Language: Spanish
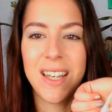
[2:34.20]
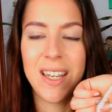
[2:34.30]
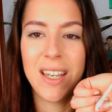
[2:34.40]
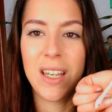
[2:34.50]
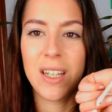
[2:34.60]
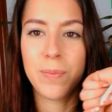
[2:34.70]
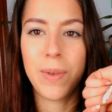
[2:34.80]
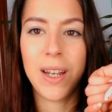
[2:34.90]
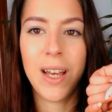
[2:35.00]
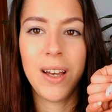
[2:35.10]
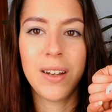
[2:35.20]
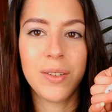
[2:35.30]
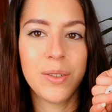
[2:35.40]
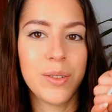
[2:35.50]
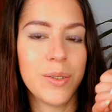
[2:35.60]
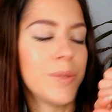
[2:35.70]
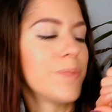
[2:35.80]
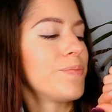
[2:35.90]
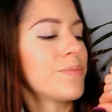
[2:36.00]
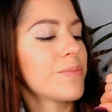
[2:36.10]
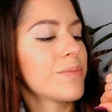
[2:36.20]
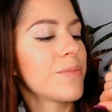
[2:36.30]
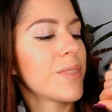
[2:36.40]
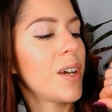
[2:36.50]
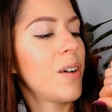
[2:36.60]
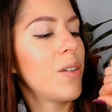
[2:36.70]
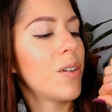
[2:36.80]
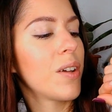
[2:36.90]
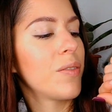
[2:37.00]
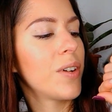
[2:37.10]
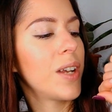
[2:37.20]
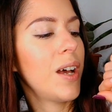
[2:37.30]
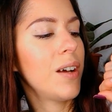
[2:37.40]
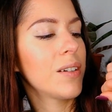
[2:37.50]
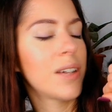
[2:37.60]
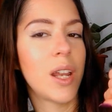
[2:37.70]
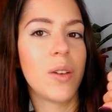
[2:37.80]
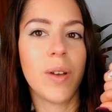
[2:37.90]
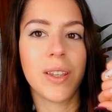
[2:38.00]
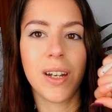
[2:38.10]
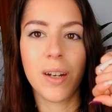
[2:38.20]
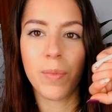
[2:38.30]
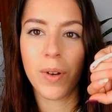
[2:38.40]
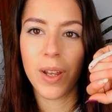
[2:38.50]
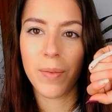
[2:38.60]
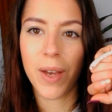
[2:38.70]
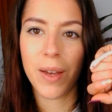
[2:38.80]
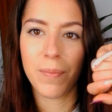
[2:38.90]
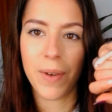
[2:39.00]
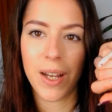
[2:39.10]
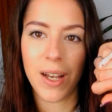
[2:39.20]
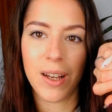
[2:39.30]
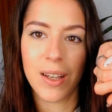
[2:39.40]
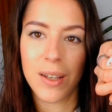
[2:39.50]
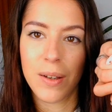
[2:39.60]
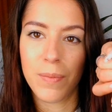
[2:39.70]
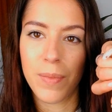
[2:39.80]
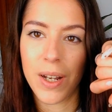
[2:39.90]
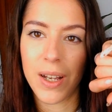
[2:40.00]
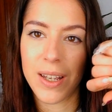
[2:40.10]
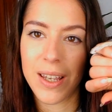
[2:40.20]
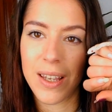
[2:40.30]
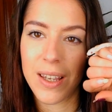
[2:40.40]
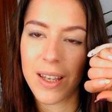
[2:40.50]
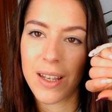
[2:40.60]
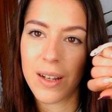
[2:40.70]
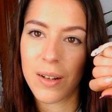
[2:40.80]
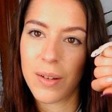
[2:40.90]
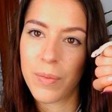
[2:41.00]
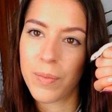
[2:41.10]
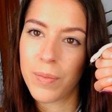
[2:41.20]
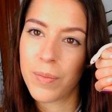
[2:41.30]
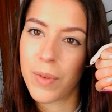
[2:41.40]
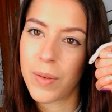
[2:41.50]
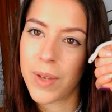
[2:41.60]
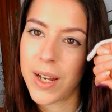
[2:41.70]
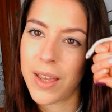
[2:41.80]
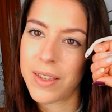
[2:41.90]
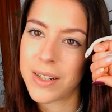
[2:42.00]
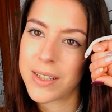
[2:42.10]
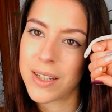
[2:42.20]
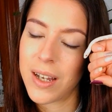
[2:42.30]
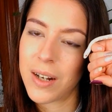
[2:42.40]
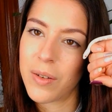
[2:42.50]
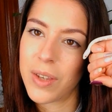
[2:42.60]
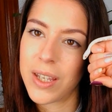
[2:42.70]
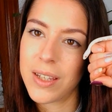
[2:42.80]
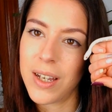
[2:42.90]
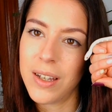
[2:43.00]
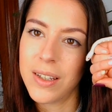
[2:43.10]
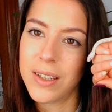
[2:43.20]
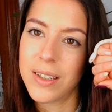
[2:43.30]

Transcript: eh, esperar o, lo que fuera, que no iba a tener problema para, para que él volviera a hacerse cargo de ella.